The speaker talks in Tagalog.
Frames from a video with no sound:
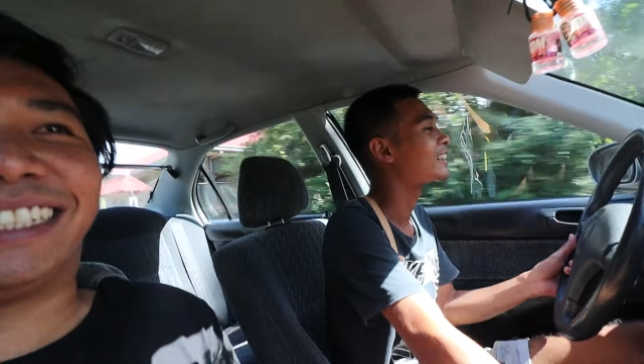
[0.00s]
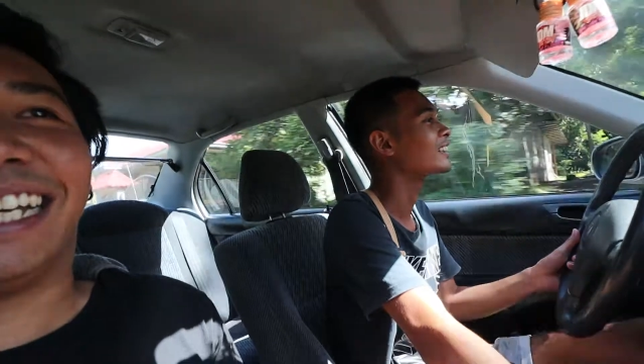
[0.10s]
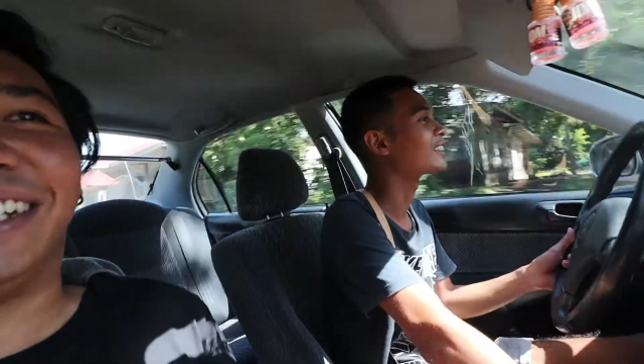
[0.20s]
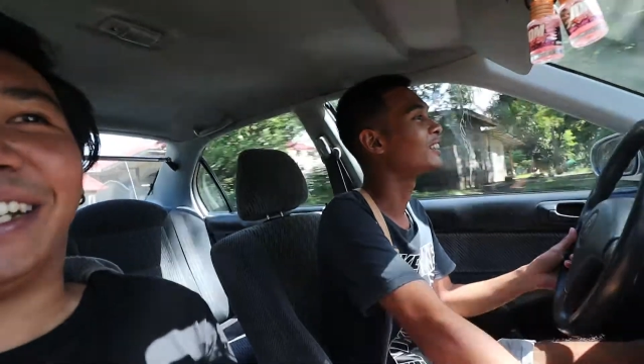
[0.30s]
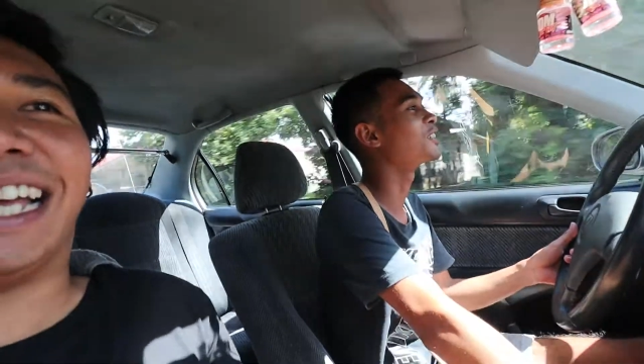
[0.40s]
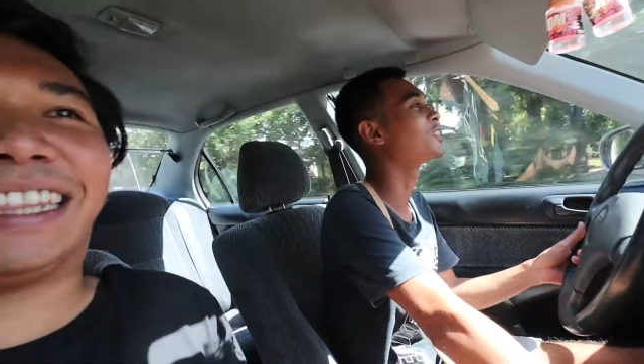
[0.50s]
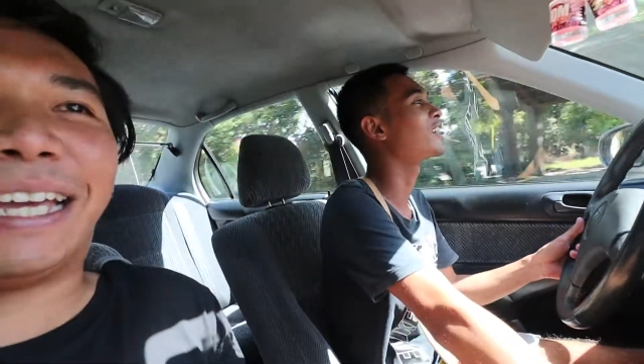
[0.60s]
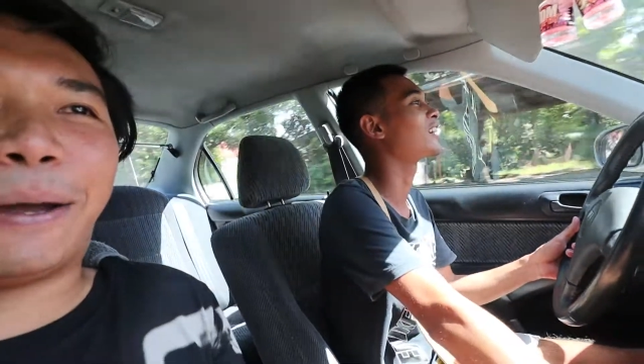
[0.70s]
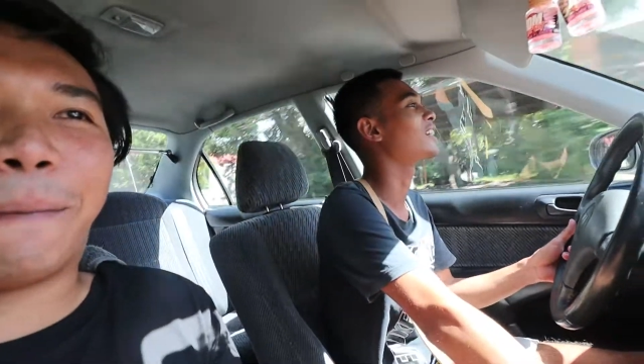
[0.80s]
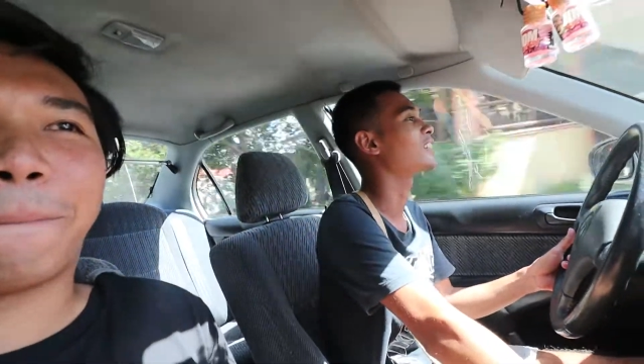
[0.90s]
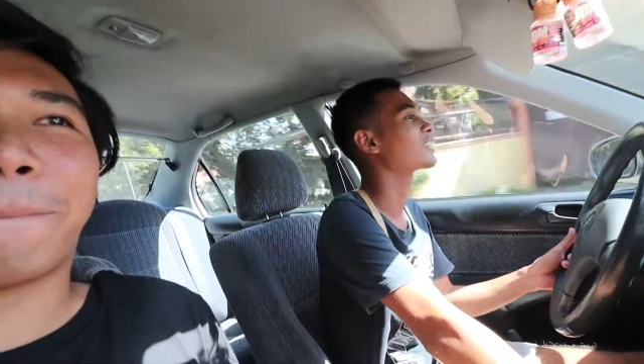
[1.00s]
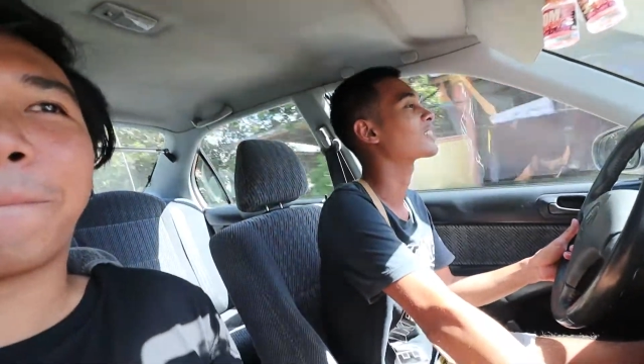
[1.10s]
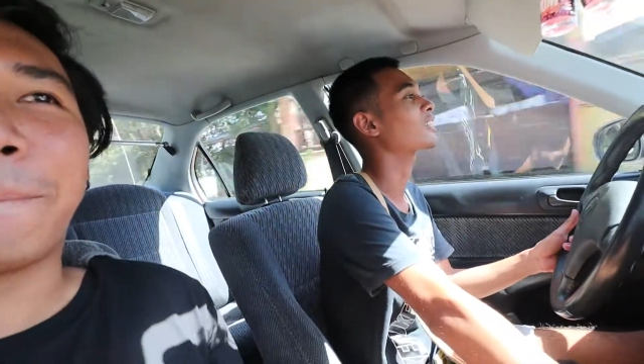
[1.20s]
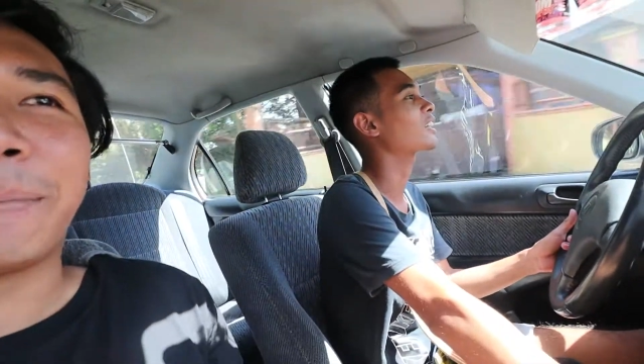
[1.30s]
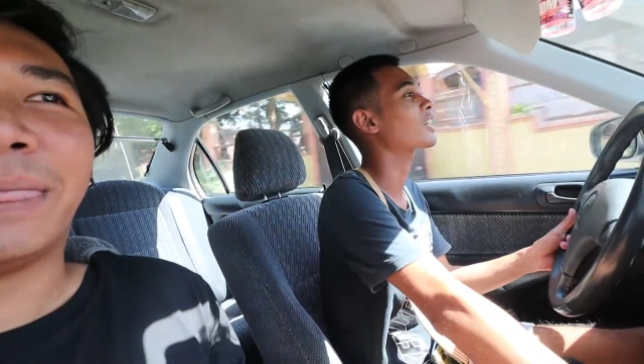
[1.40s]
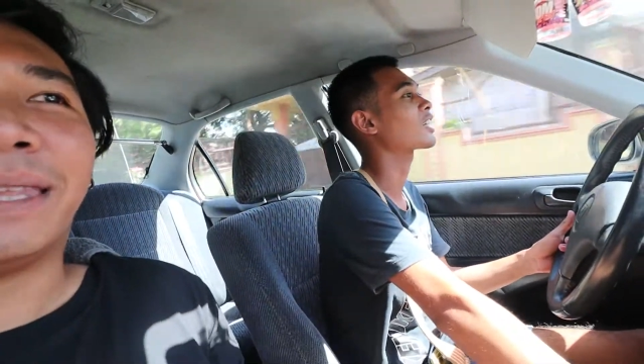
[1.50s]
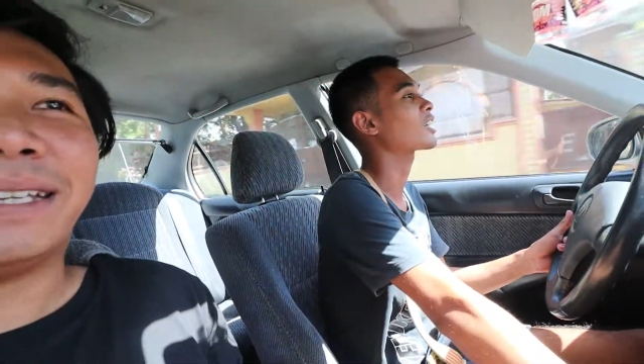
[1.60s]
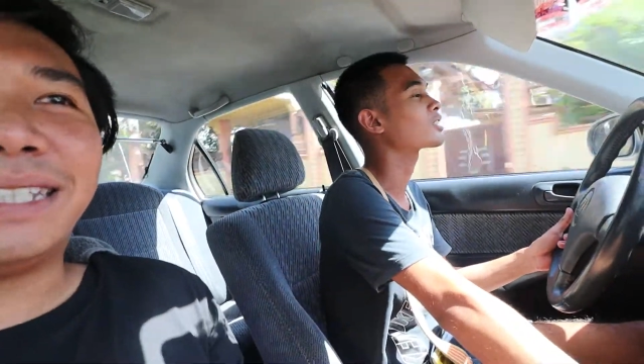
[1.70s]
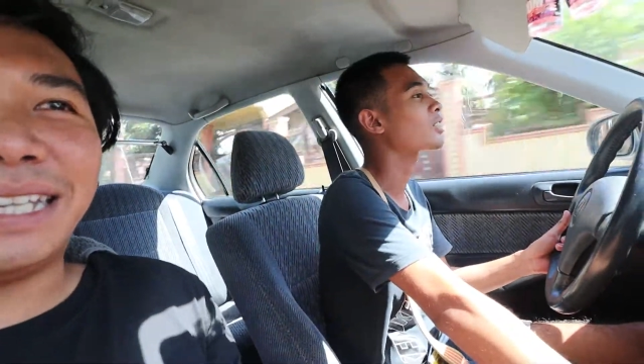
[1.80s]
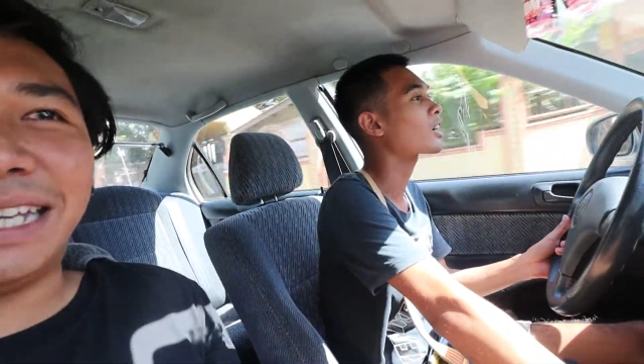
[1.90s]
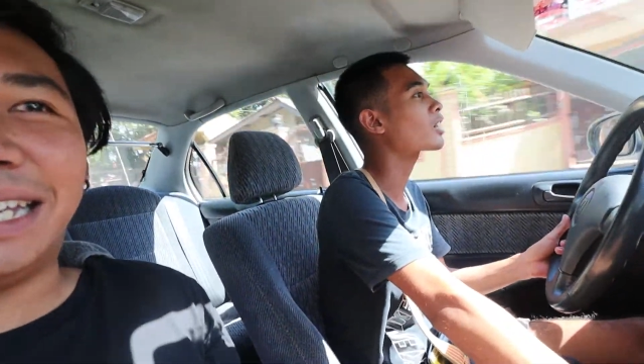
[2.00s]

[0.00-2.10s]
Si ano yata? Si...